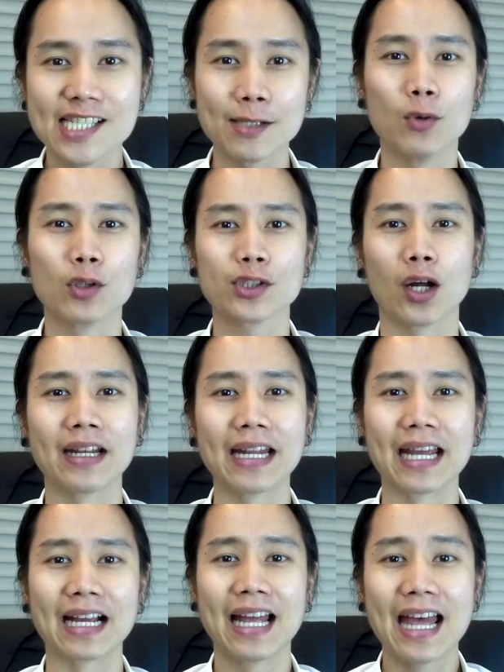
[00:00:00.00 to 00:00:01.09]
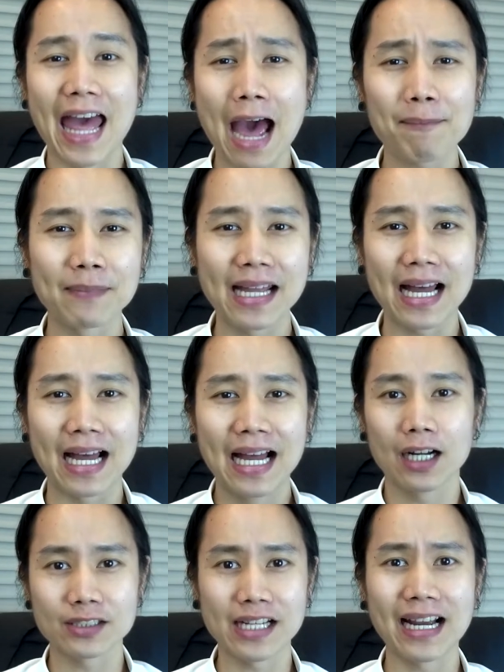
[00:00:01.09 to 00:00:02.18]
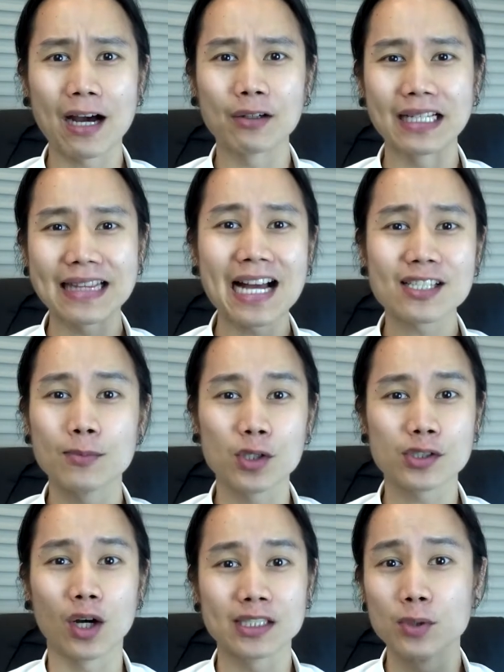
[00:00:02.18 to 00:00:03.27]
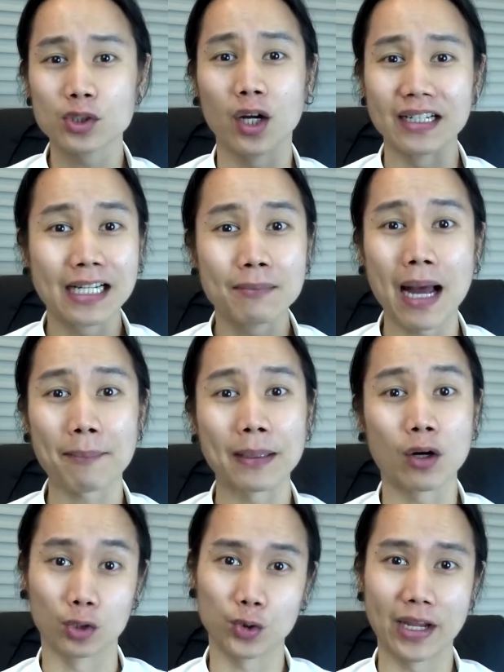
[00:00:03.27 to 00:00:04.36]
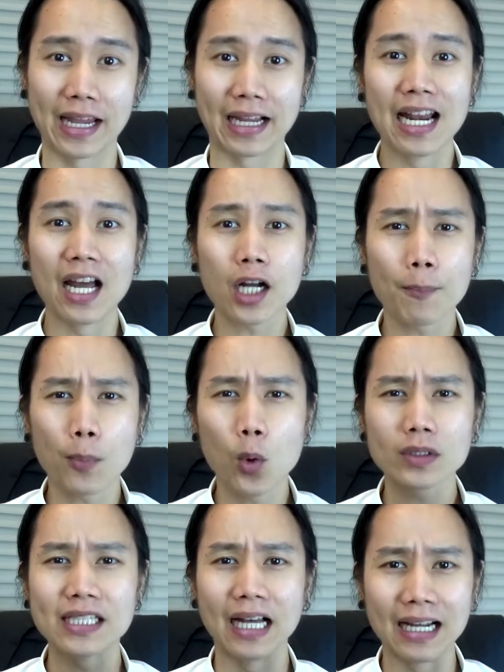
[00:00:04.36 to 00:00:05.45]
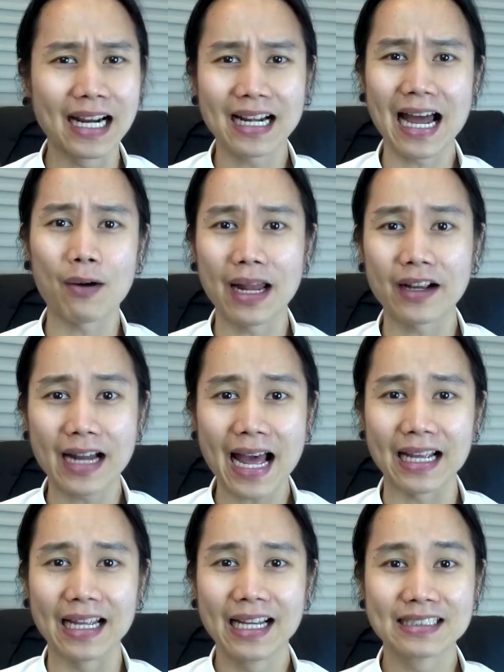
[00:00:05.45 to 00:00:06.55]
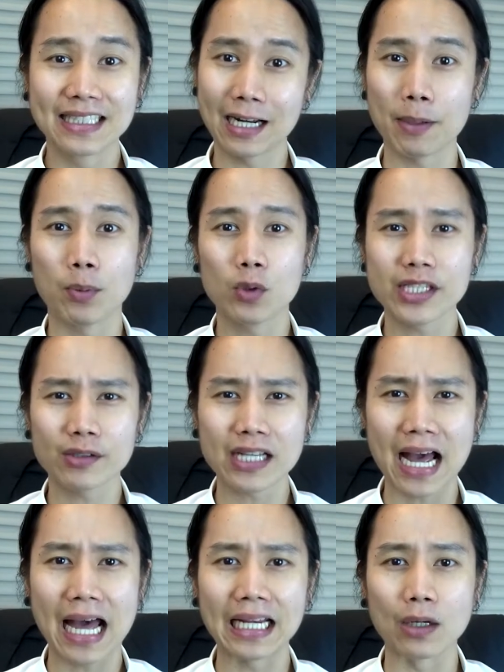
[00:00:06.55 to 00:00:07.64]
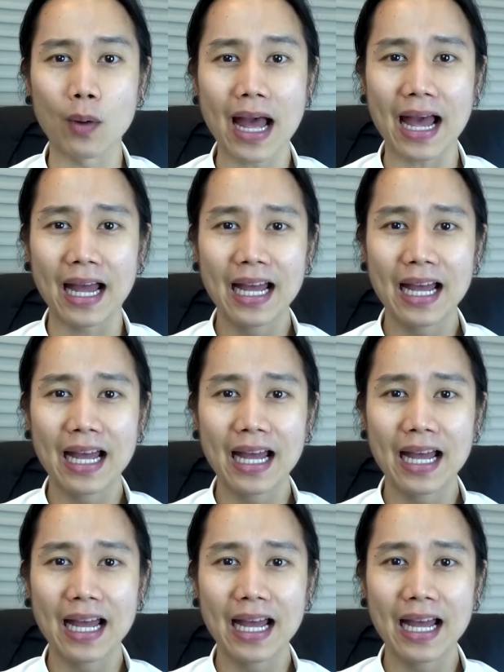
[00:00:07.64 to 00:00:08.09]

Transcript: สโมสรนั่นเองแอปเนี่ยเขาใช้เราเนี่ยตั้งสโมสรสโมสรเนี่ยขึ้นมาเป็นของตัวเอง แล้วก็พูดถึงเรื่องราวอะไรก็ได้ ที่เราเป็นผู้เชี่ยวชาญหรือว่า